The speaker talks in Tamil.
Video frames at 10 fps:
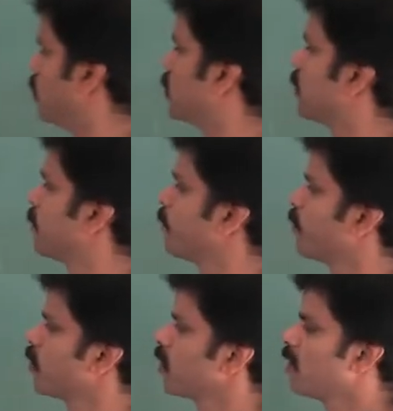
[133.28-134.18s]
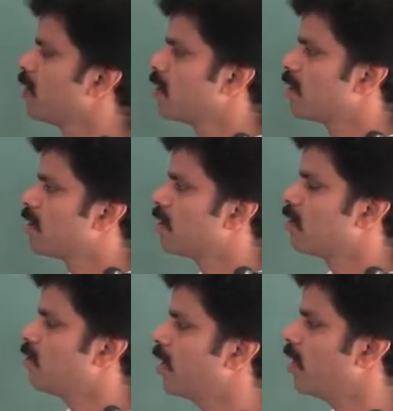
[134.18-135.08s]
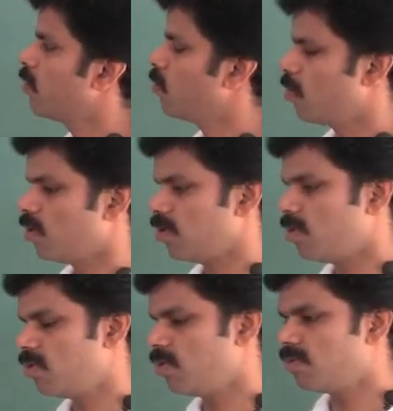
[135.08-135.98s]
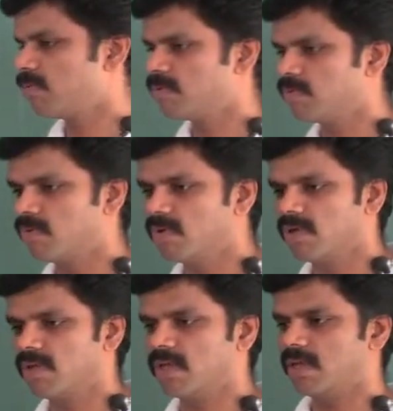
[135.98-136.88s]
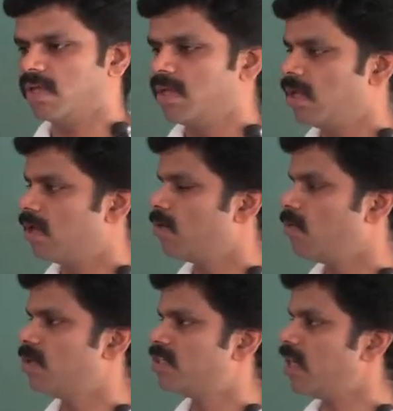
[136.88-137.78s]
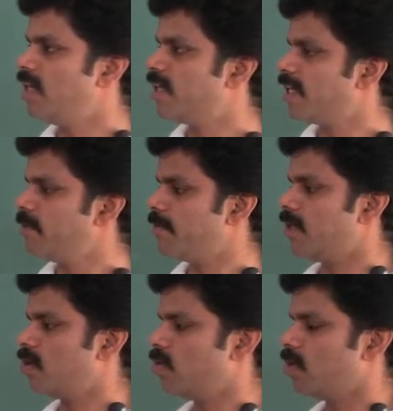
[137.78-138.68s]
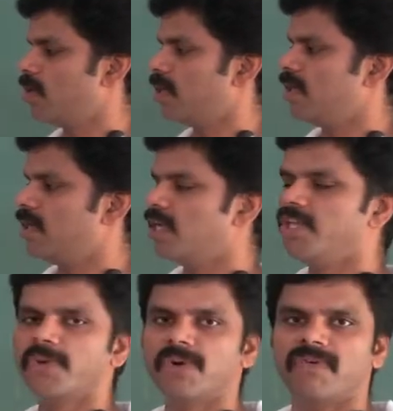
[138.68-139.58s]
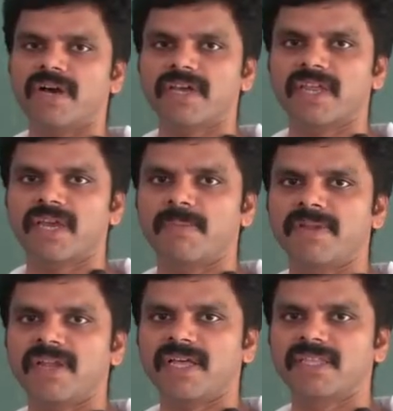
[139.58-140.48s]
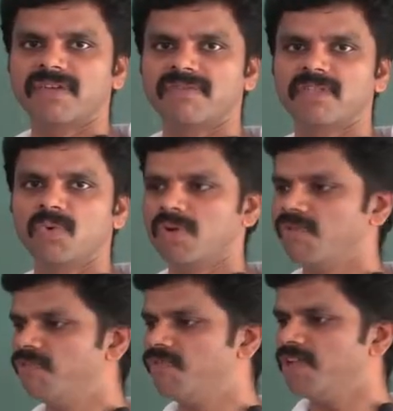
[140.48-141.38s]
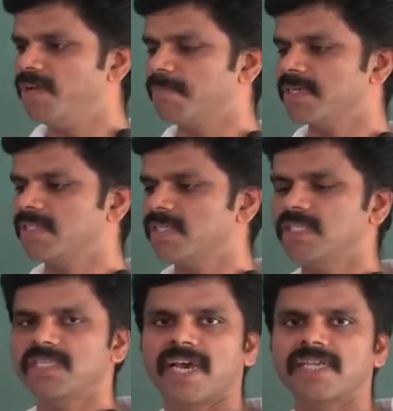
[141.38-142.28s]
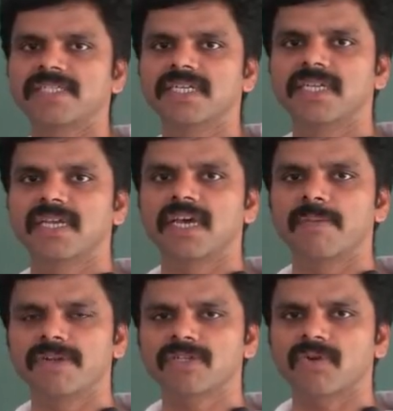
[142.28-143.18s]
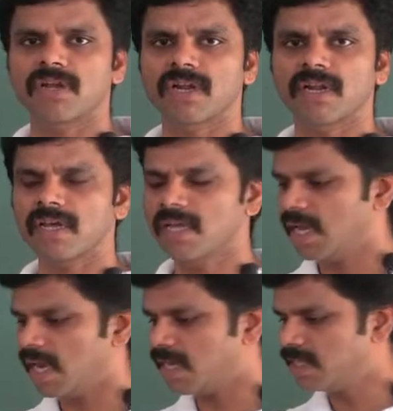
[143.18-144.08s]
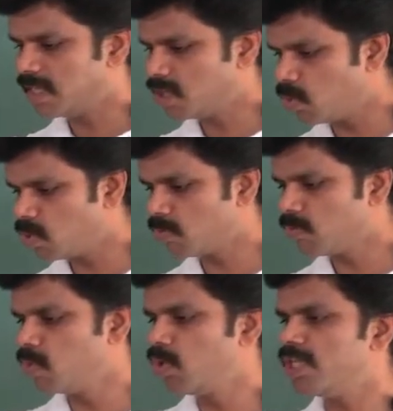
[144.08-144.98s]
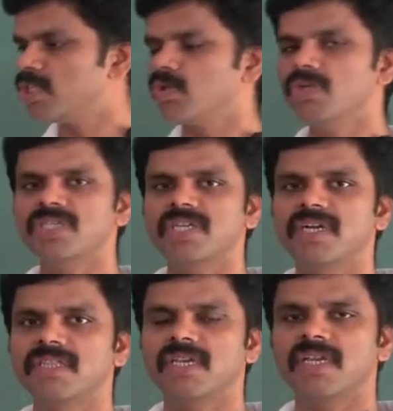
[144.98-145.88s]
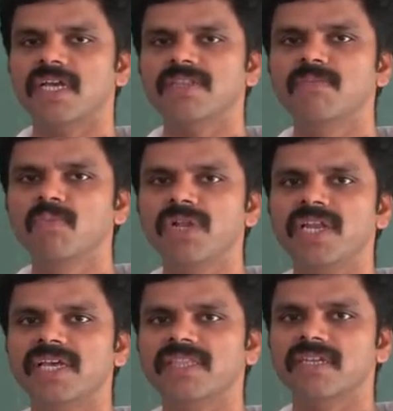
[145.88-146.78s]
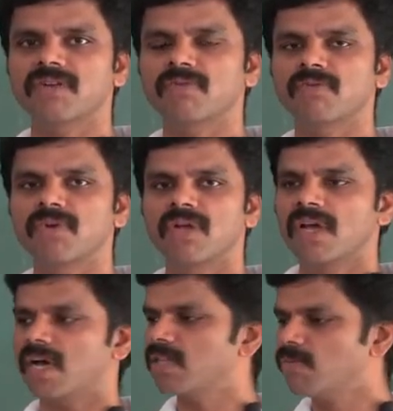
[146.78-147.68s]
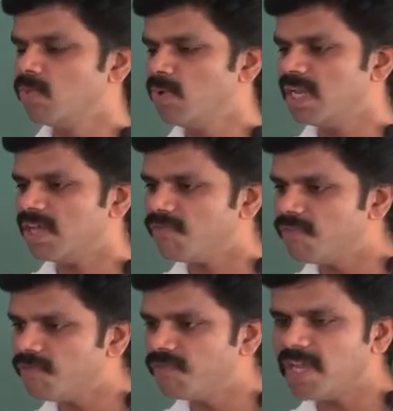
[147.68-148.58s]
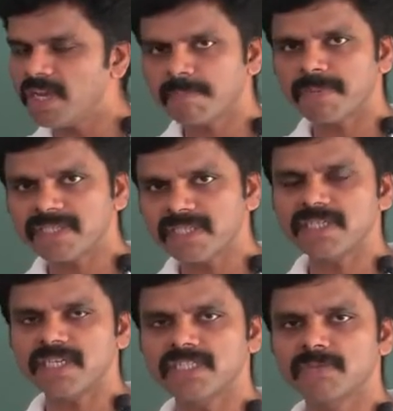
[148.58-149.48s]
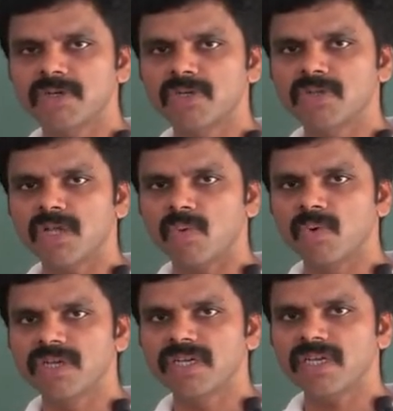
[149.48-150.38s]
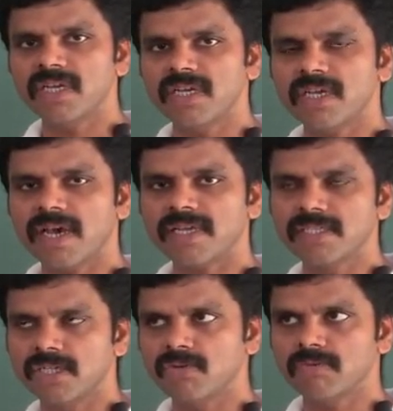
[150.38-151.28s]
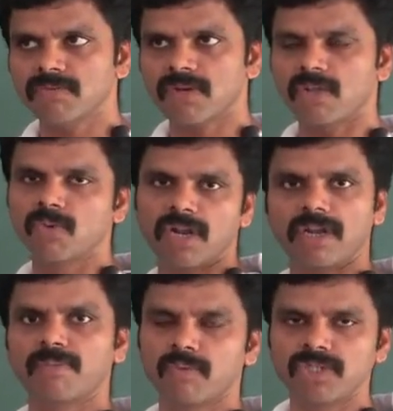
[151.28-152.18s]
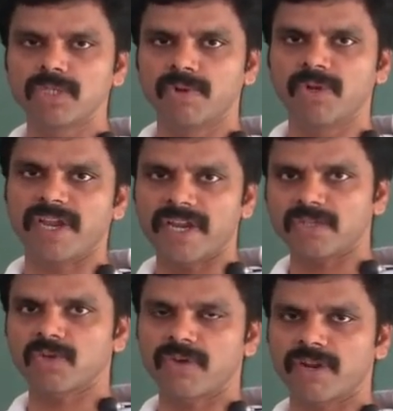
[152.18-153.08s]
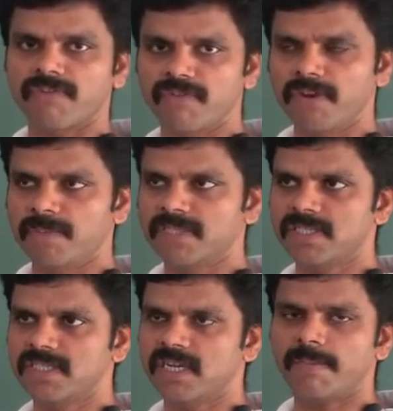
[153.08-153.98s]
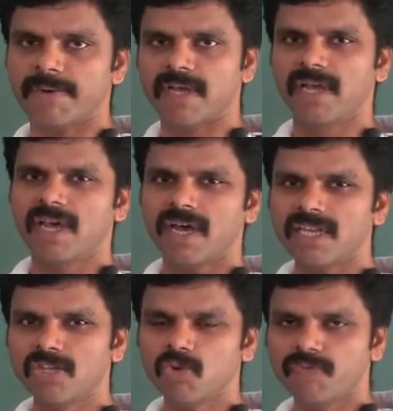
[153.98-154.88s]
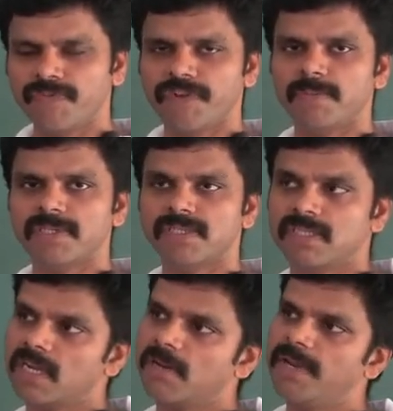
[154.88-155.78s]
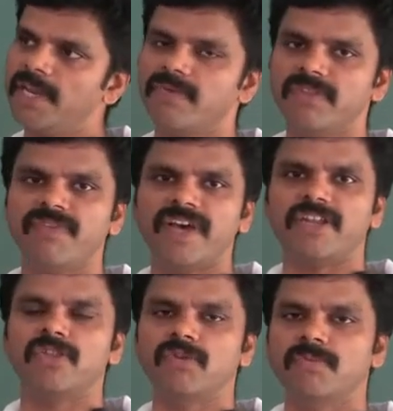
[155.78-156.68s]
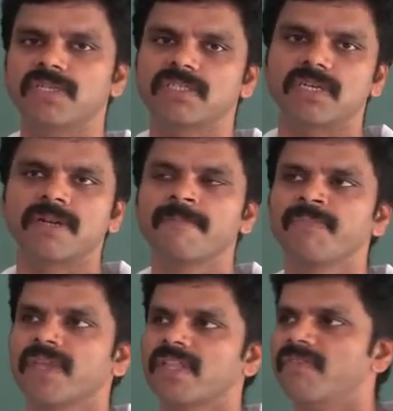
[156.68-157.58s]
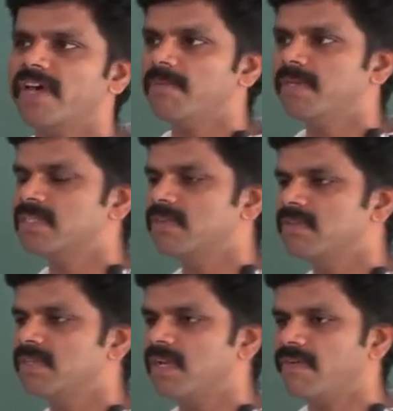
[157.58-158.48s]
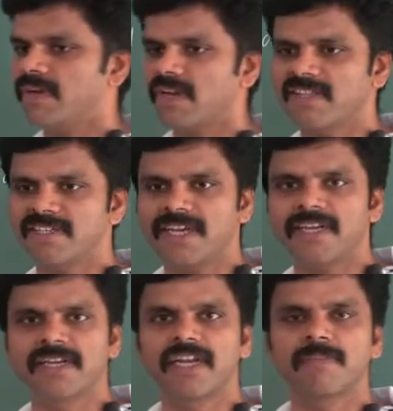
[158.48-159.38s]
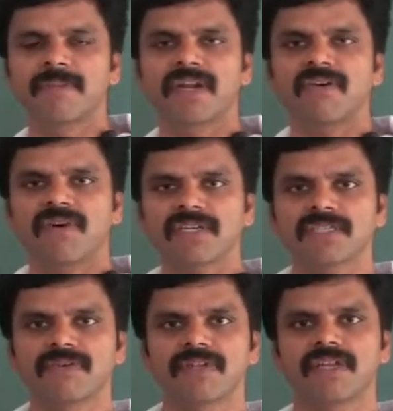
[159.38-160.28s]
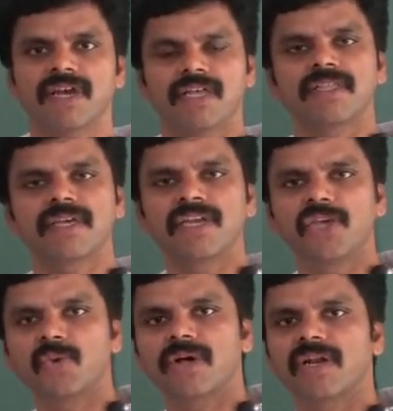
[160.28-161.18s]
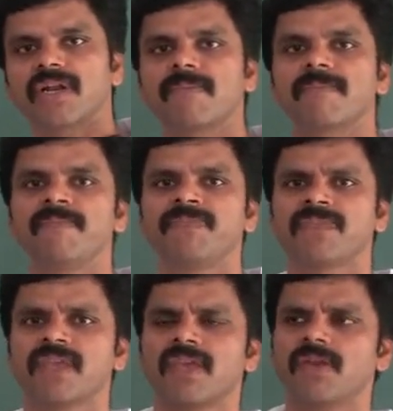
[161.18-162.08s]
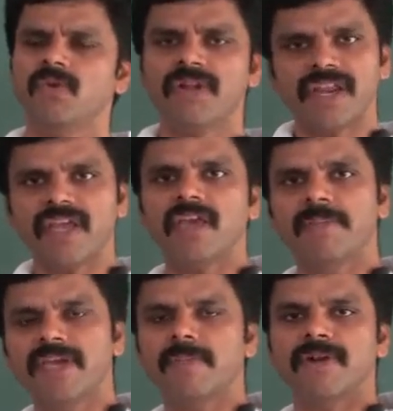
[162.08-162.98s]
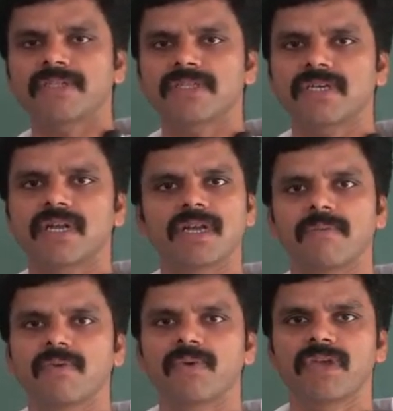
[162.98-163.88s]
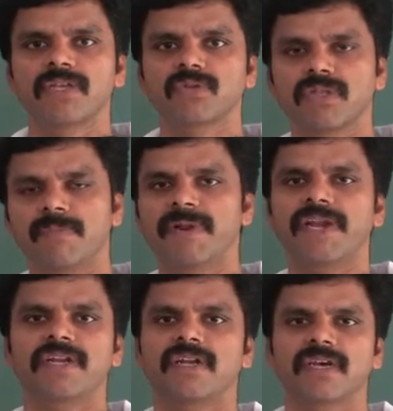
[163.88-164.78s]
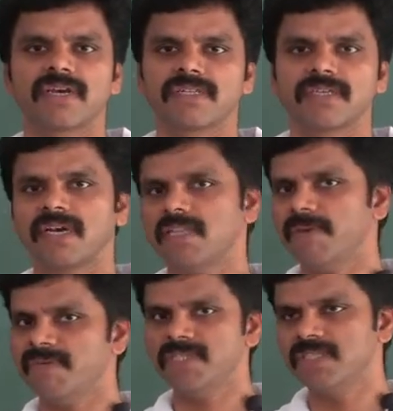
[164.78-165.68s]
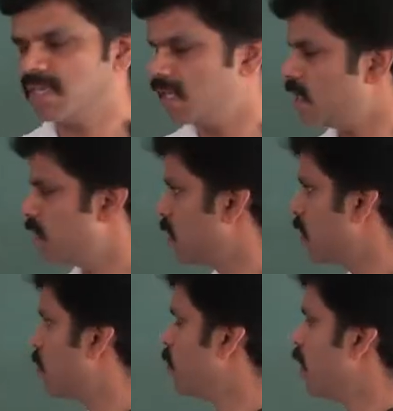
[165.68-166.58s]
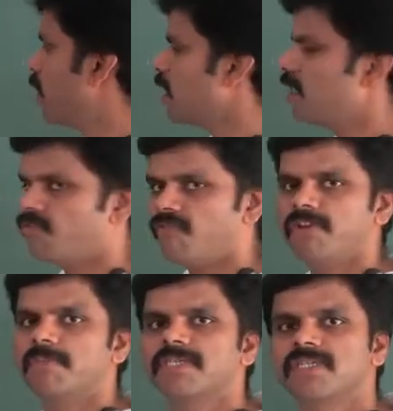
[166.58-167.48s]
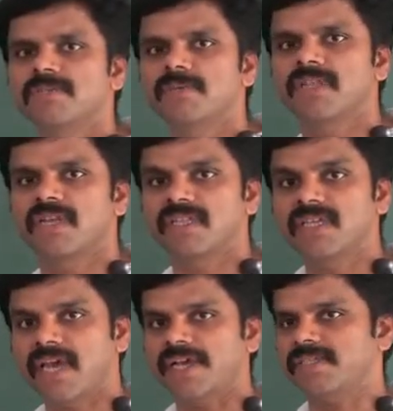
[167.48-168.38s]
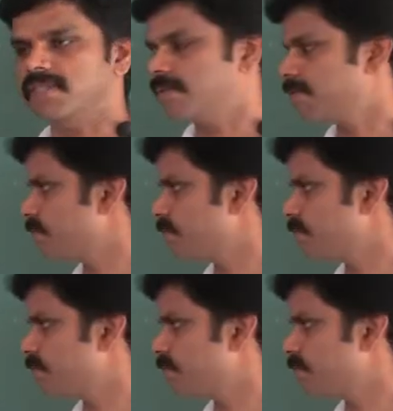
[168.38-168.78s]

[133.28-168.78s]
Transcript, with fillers: திஸ் ஓகே ஒரு ஒரு ஒரு டாய்லெட் க்ளீன் பண்ணுற ஒரு லிக்யூடை வாங்குறீங்க அப்படின்னா அதில் வந்து ஒரு ஃபிஃப்டீன் பர்சன்டேஜ் ஆசிட் இருக்குது அப்படின்னு சொன்னாங்கன்னா அதுலேருந்து ஒரு மூடி சொல்யூஷன் எடுத்திங்கன்னா அந்த மூடியில் எத்தனை இருக்கும் அந்த மூடியில் ஃபிஃப்டீன் பர்சன்டேஜ் மட்டும்தான் உங்களுக்கு ஆசிட் இருக்கும் அது உங்களால் புரிஞ்சிக்க முடியும் நான் என்ன சொல்ல வரேன் ஃபிஃப்டீன் பர்சன்டேஜ்னா அப்போ அதில் ஏதோ ஒரு ஃபிஃப்டீன் பர்சன்டேஜ் தான் ரிமைனிங் வந்து வேறு ஏதோ மிக்சர் அந்த வேறு மிக்சர் வந்து என்ன வரலாம் அந்த டாய்லெட் க்ளீன் பண்ணால் வாசனை வருது இல்லையா அந்த லிக்யூடாக இருக்கலாம் இன்னும் நிறைய கெமிக்கல் ப்ராசஸாக இருக்கலாம் ஓகே ஸோ அதை பிரைட்டன் ஆக்கிறதுக்கு அந்த மாதிரி விஷயத்துக்கு ஏதாச்சும் இருக்கலாம் ஆனால் அதில் ஃபிஃப்டீன் பர்சன்டேஜ் மட்டும்தான் என்னது ஆசிட்